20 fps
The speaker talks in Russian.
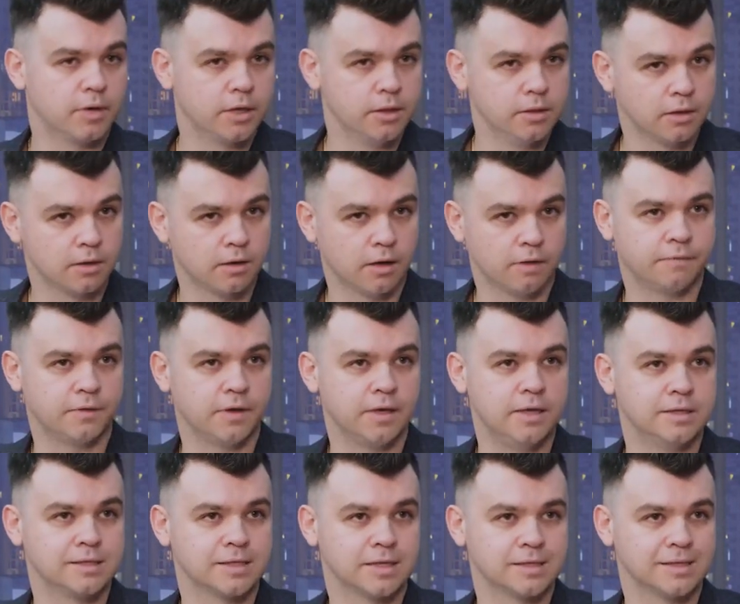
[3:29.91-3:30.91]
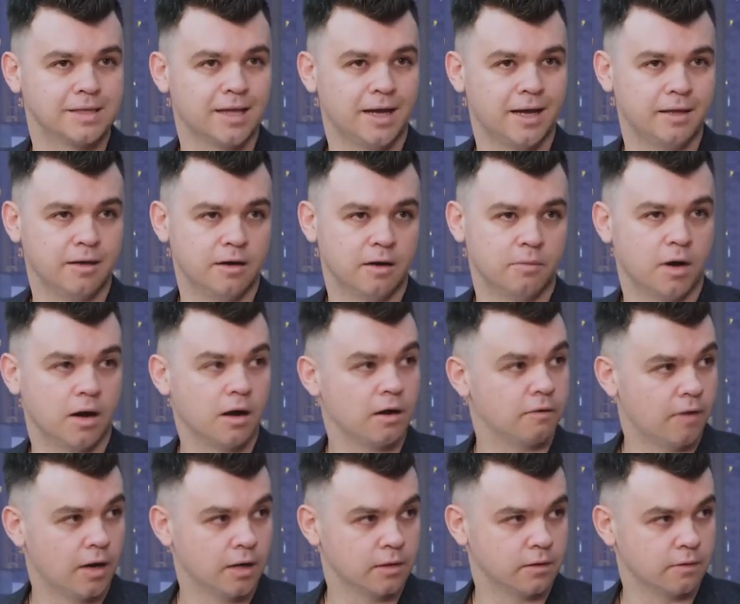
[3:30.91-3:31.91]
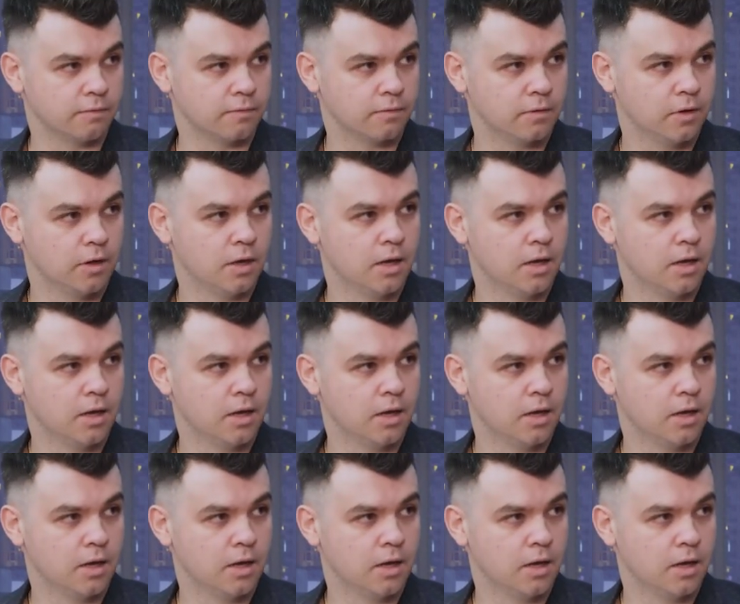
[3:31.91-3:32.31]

рынков и созданием охватов,